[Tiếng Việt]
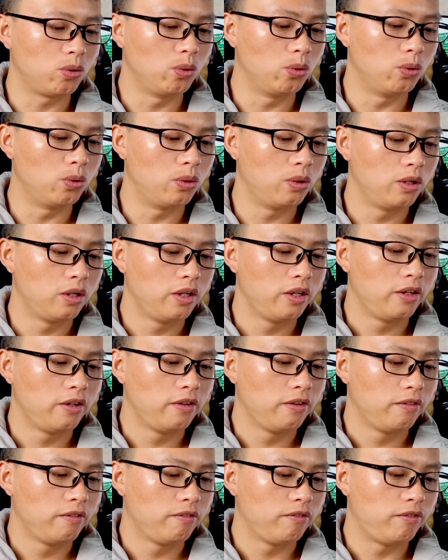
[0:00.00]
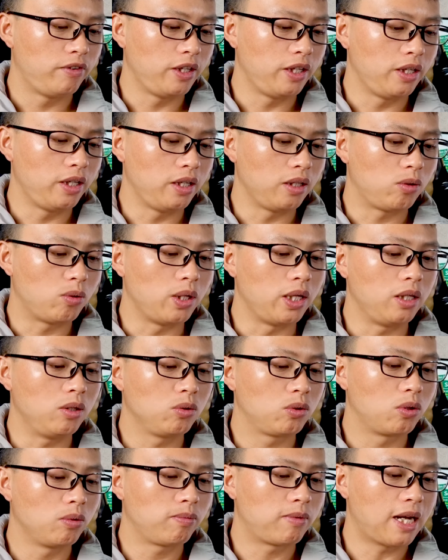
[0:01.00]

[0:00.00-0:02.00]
tù về thuế YouTube